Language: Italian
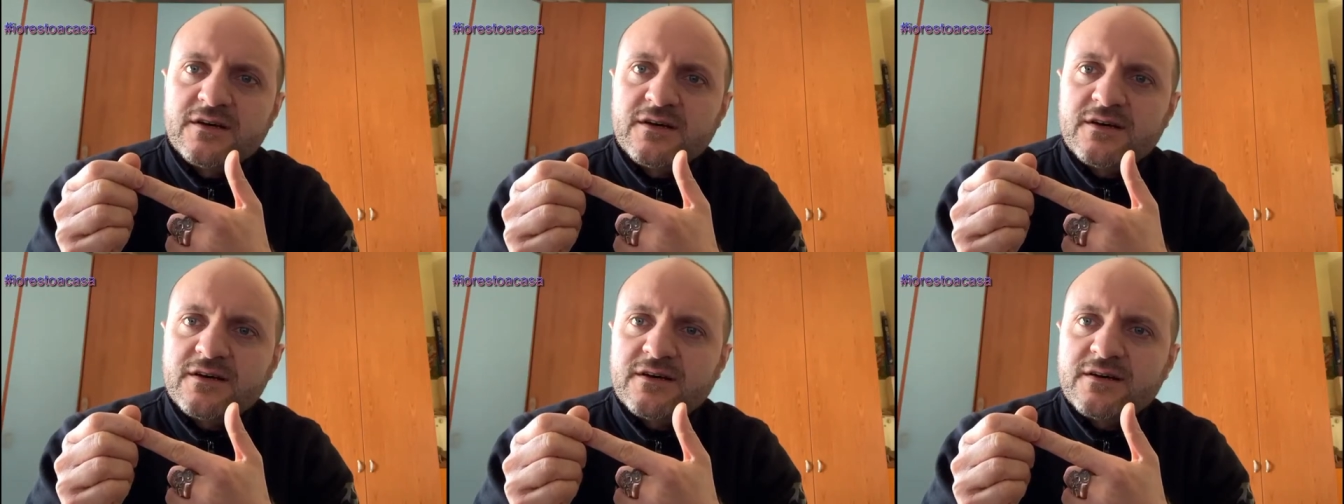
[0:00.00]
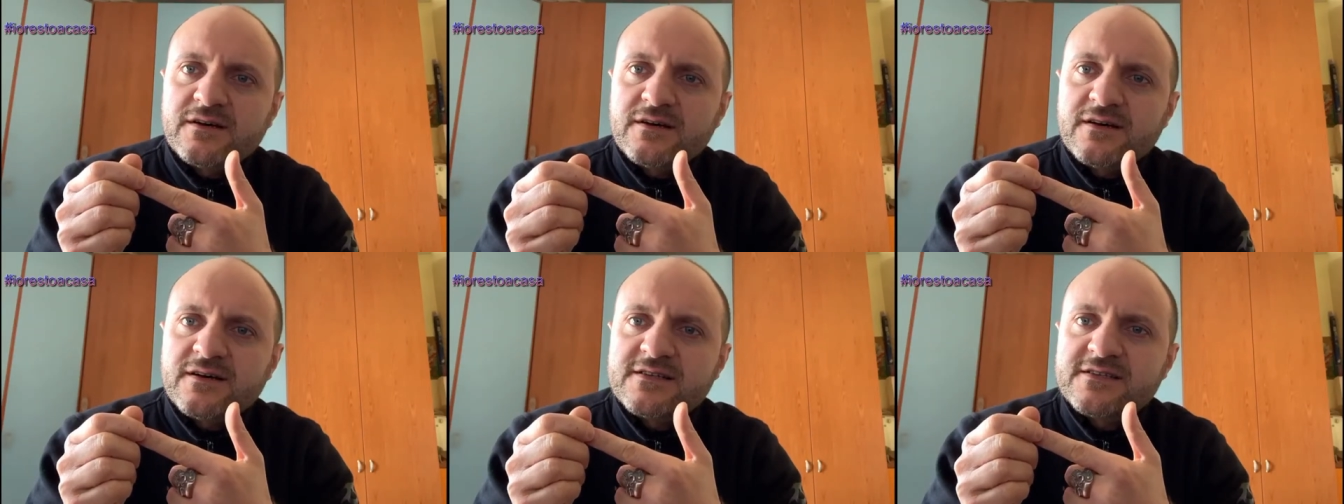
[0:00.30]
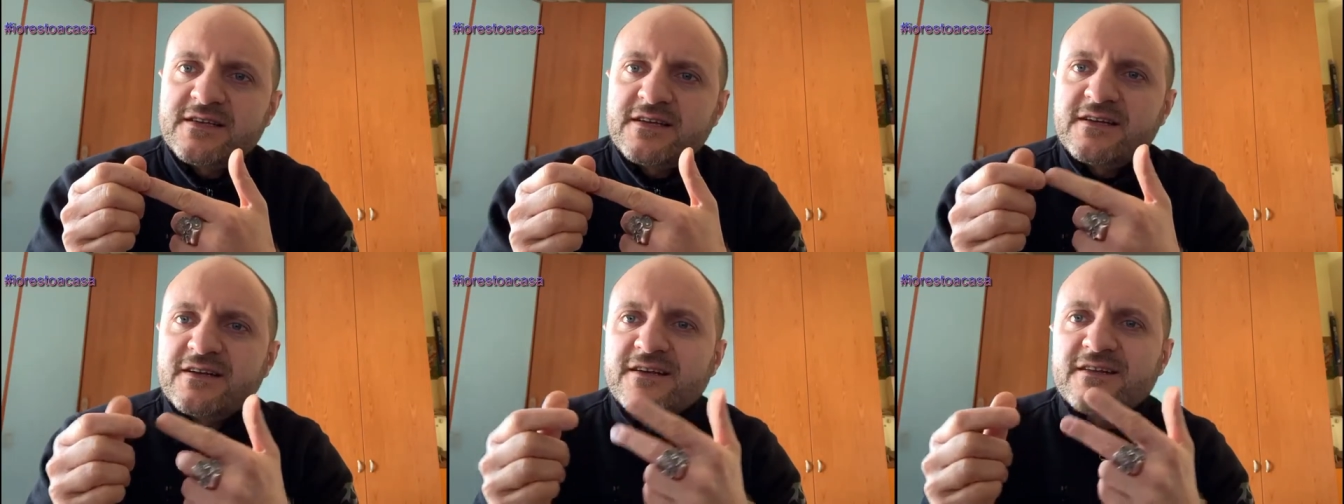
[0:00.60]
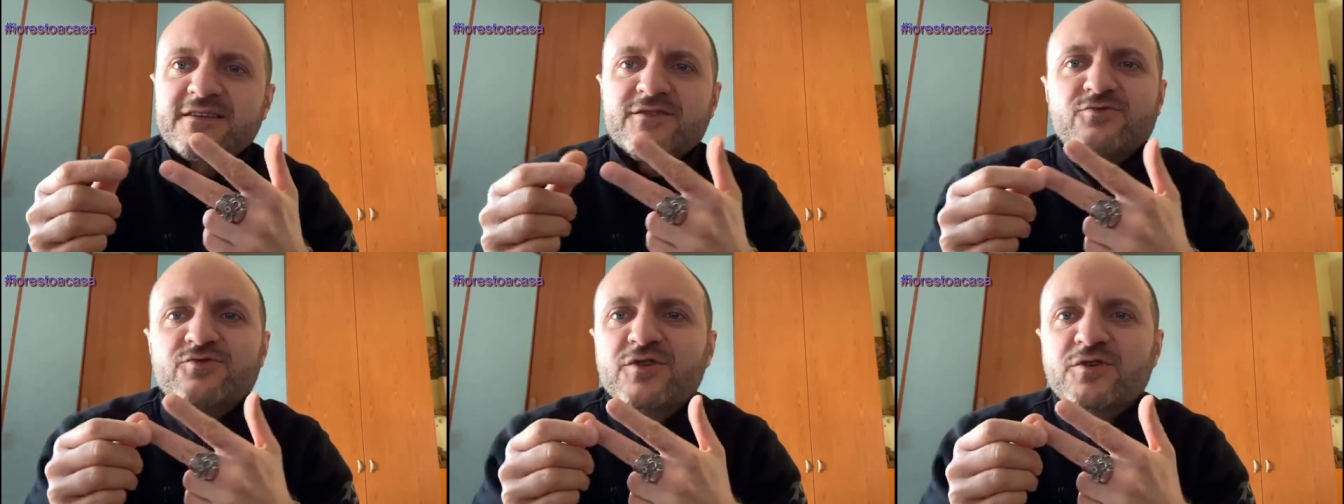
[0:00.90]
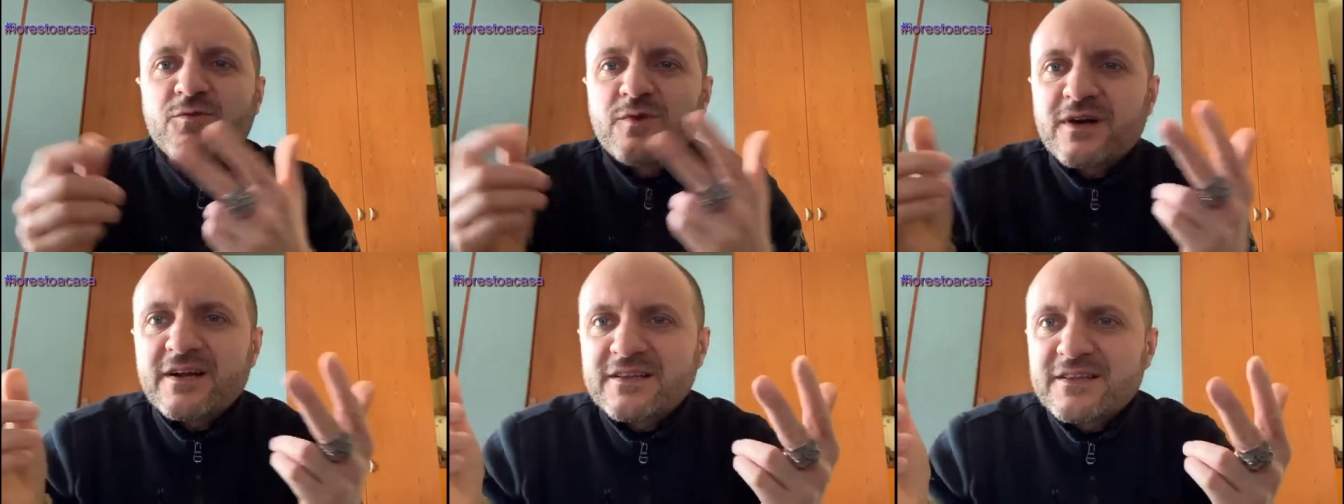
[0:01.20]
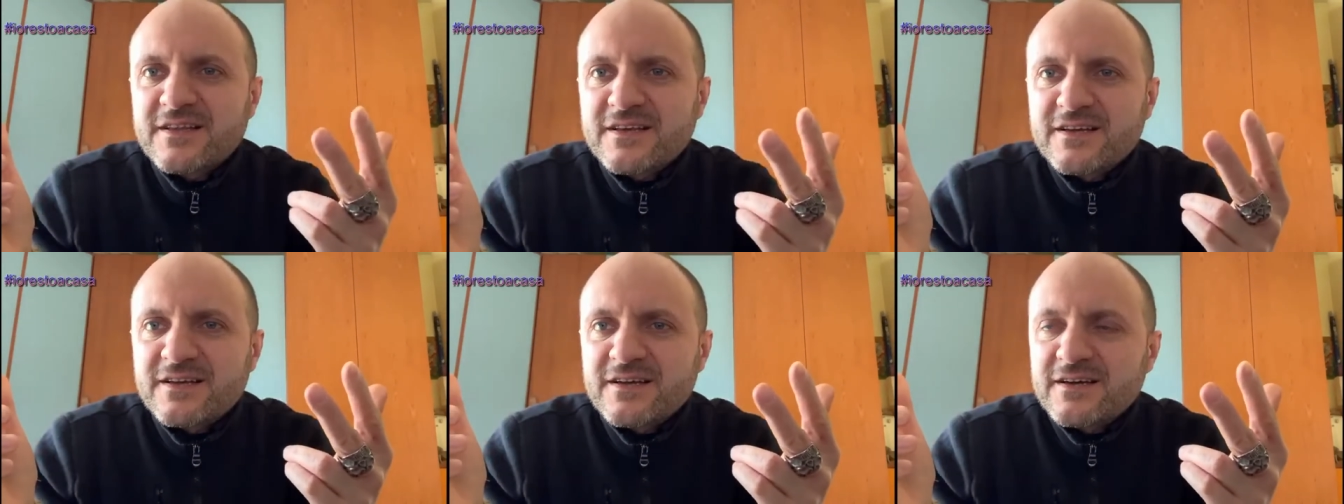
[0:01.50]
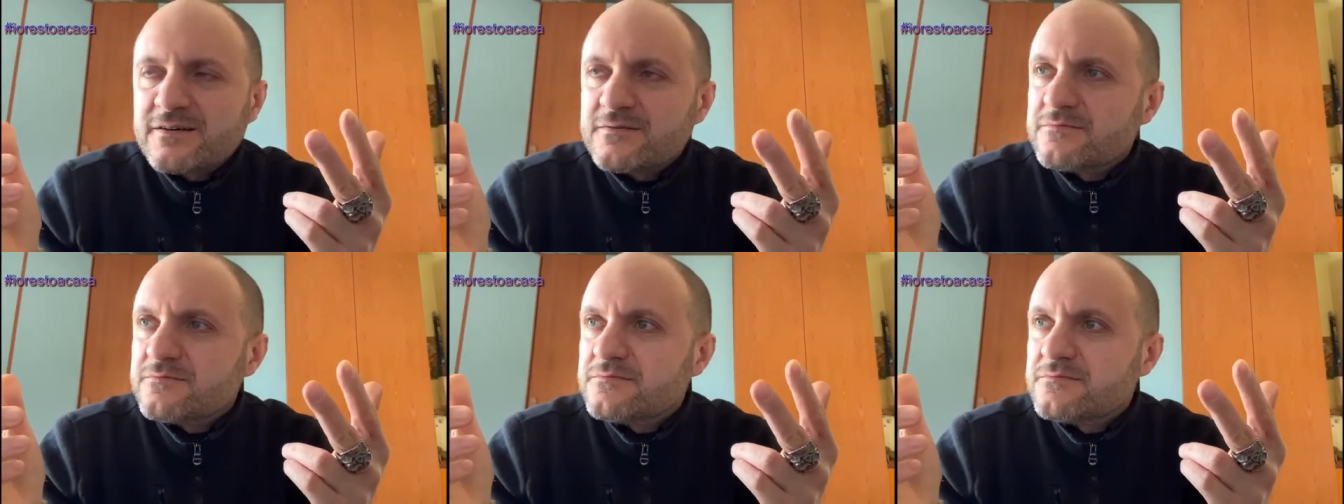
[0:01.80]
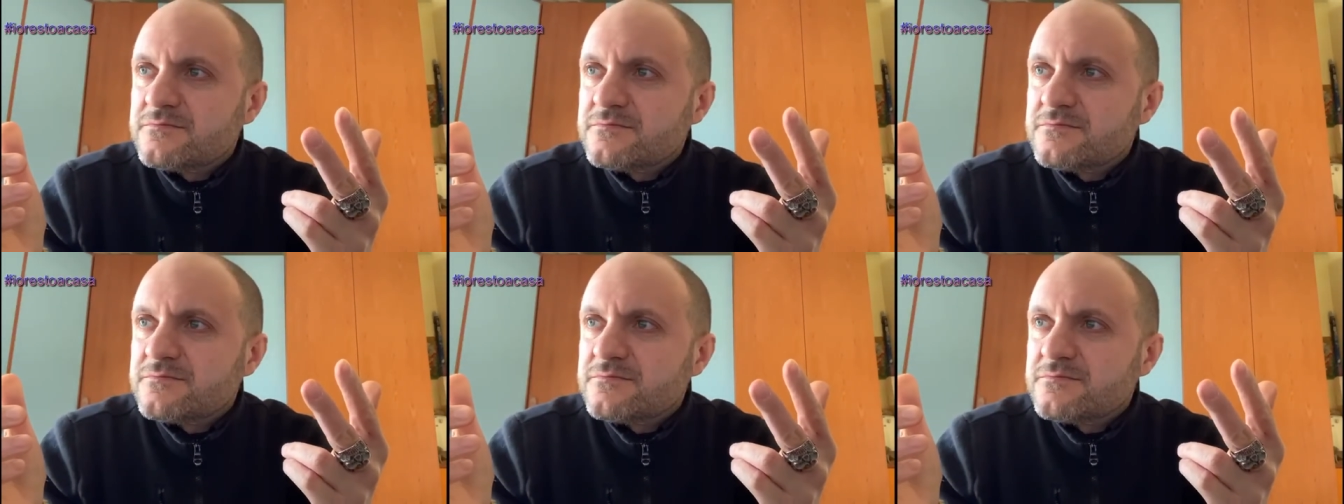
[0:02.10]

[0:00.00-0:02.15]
eh, e si è entrati tutti in quarantena.